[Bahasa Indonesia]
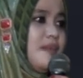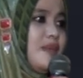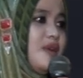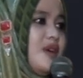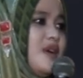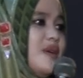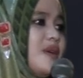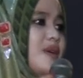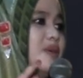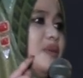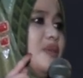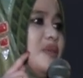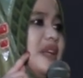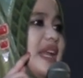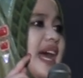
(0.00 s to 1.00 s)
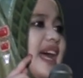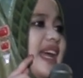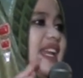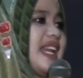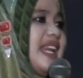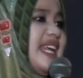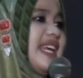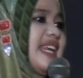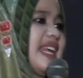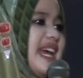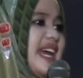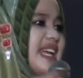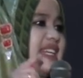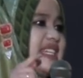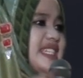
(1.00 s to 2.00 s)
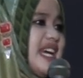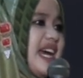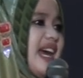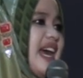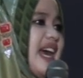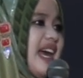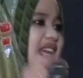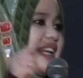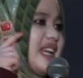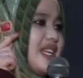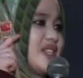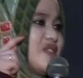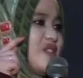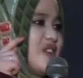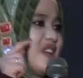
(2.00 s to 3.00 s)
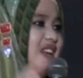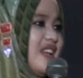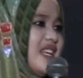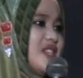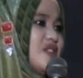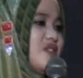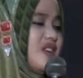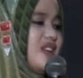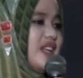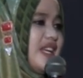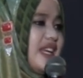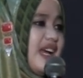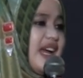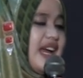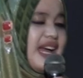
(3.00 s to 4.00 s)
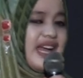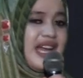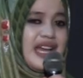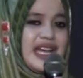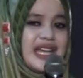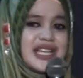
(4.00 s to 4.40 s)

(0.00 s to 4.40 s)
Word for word: Kulo gunane gadah anak solih solihah